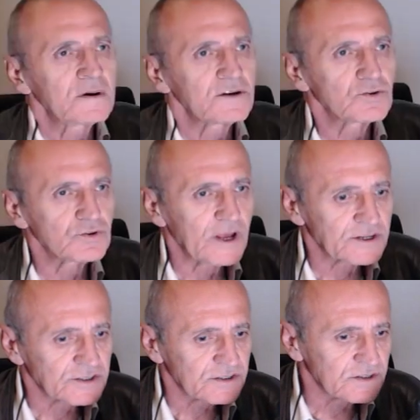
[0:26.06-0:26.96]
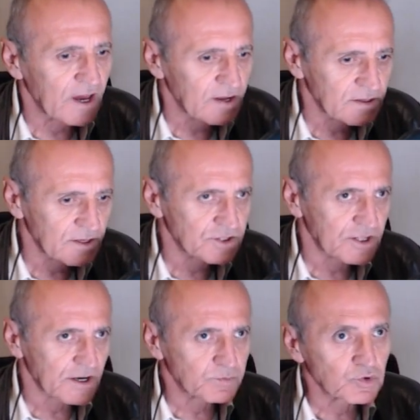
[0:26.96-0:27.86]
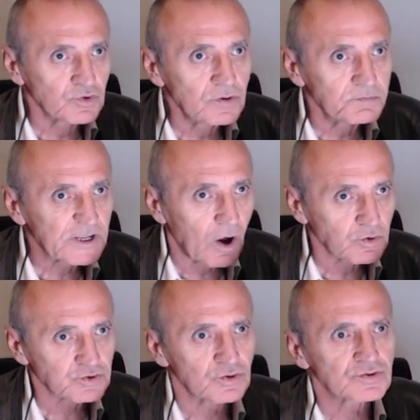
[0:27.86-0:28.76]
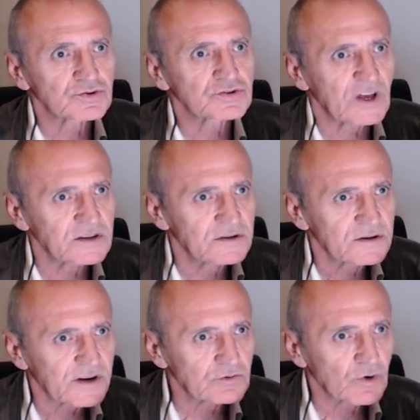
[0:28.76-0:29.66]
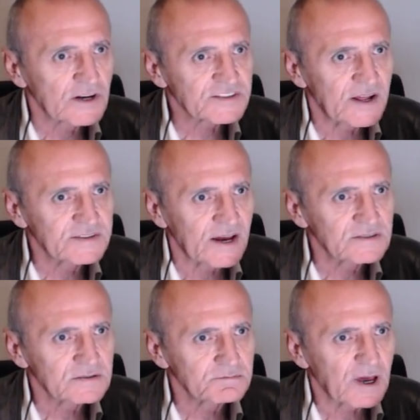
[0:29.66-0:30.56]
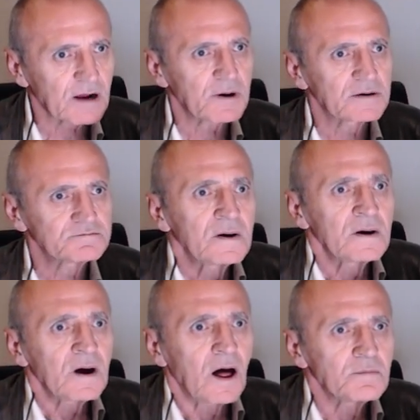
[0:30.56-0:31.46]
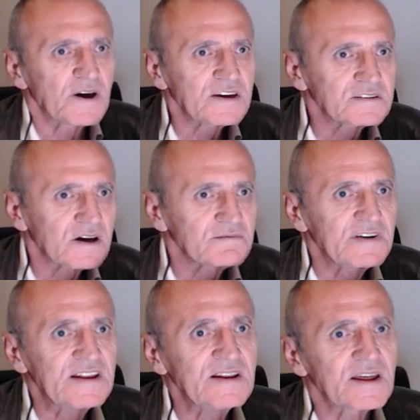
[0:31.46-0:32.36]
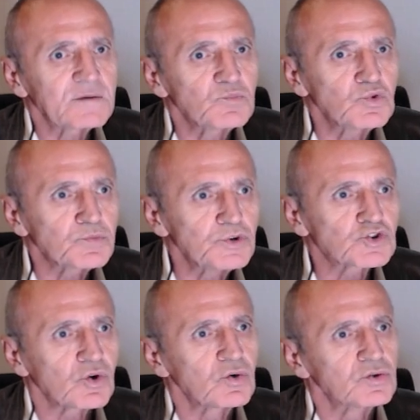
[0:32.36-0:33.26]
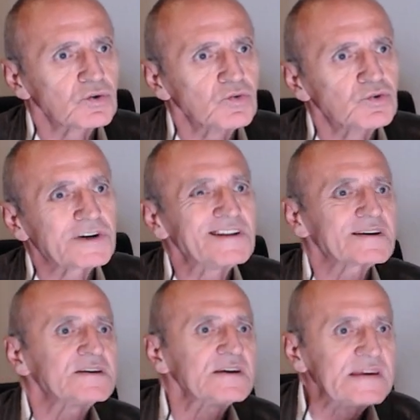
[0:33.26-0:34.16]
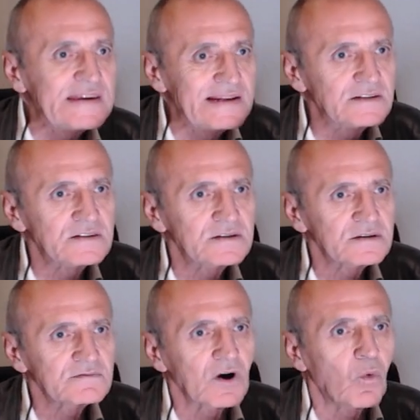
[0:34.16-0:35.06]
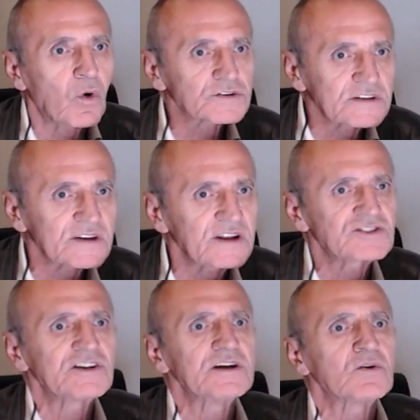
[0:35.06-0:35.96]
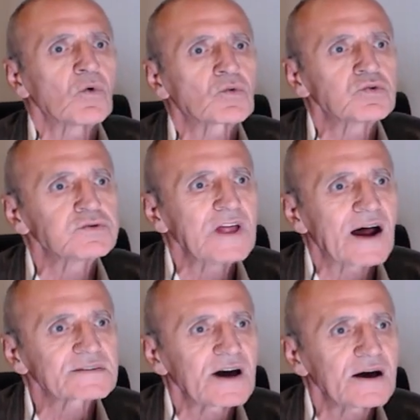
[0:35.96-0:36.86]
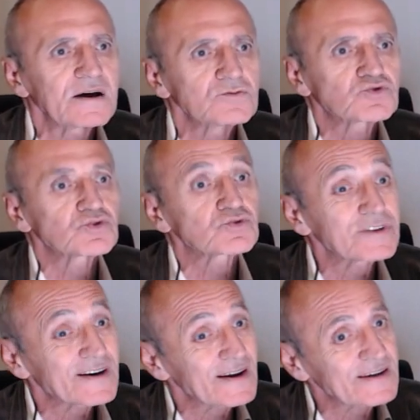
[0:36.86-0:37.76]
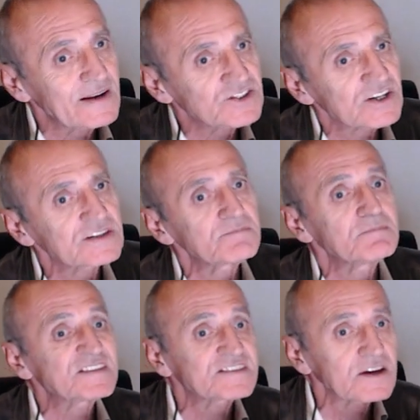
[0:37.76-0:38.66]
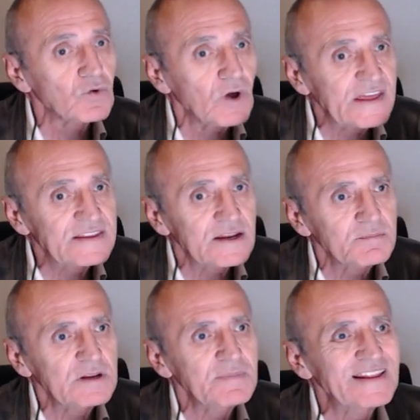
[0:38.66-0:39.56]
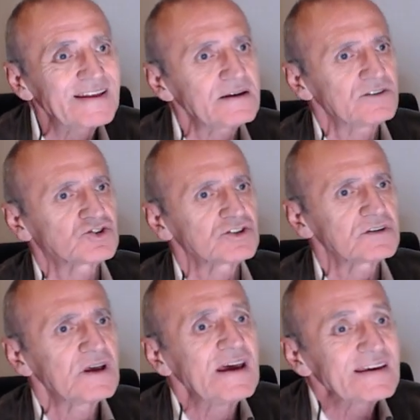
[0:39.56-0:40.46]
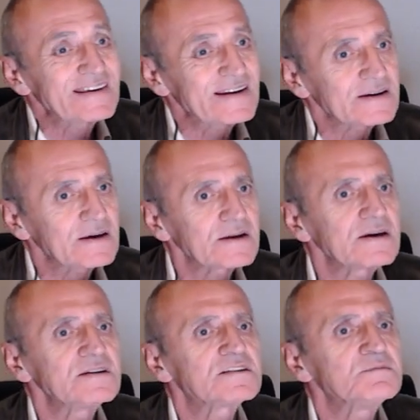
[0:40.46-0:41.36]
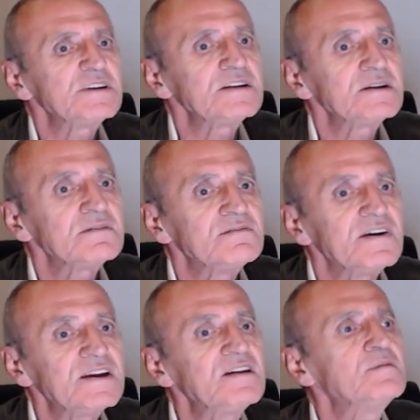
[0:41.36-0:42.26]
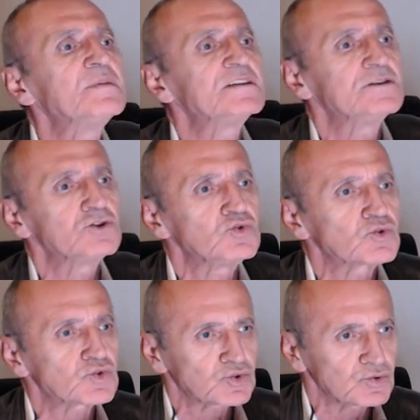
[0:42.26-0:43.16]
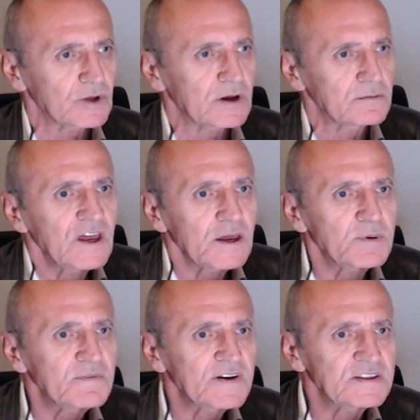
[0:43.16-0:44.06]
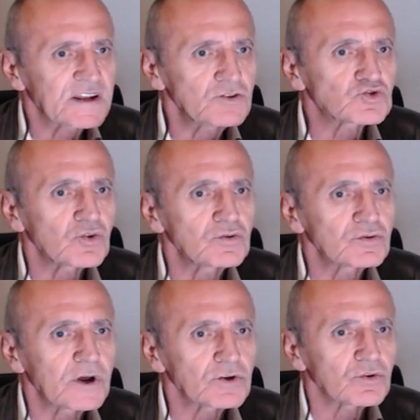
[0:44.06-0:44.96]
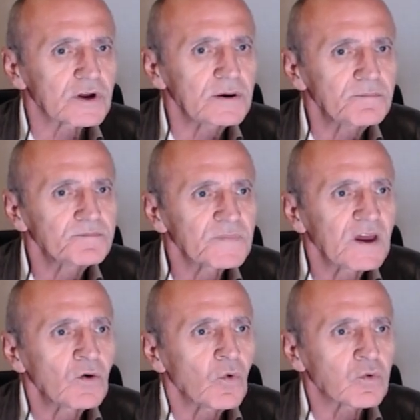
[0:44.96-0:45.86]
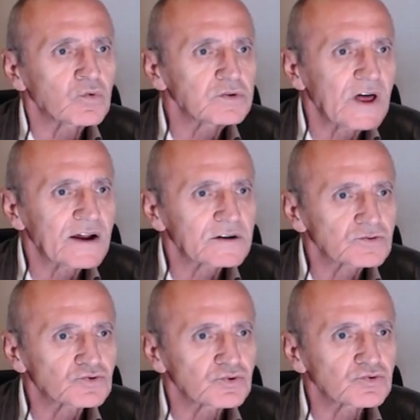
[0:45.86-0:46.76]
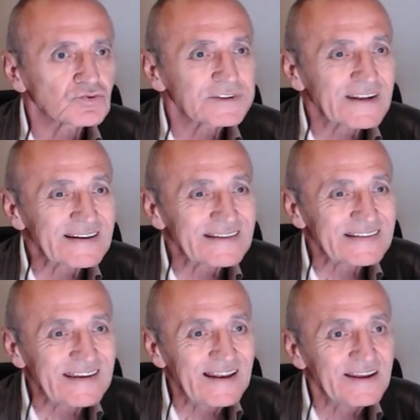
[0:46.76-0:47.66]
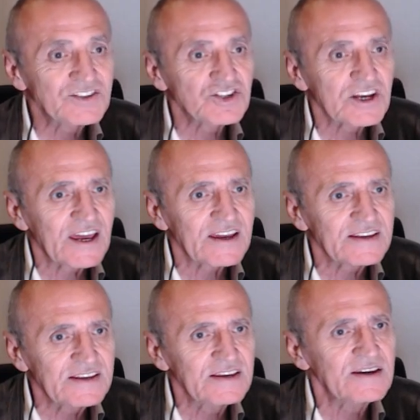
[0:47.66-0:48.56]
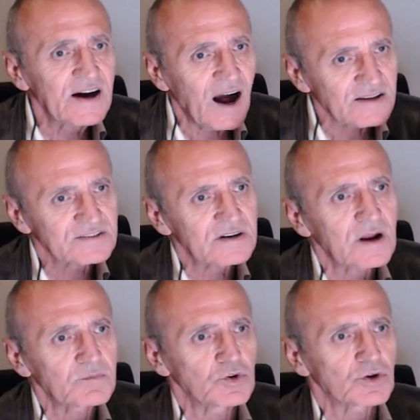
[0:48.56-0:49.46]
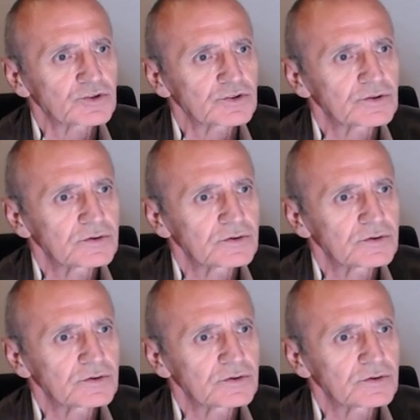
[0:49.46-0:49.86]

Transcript: İyi günler değerli dinleyiciler. Bugün 1 Ağustos Salı. Radyo Kassel'den merhaba. Almanya'da velilerin büyük bir çoğunluğu ülkedeki ilk ve orta dereceli okullarda çocuklarına gelecekte meslek edinebilmeleri için gereken eğitimin verilmediği görüşünde. Ebeveynlerin çoğunluğuna göre okullar çocukları geleceğe iyi hazırlamıyor.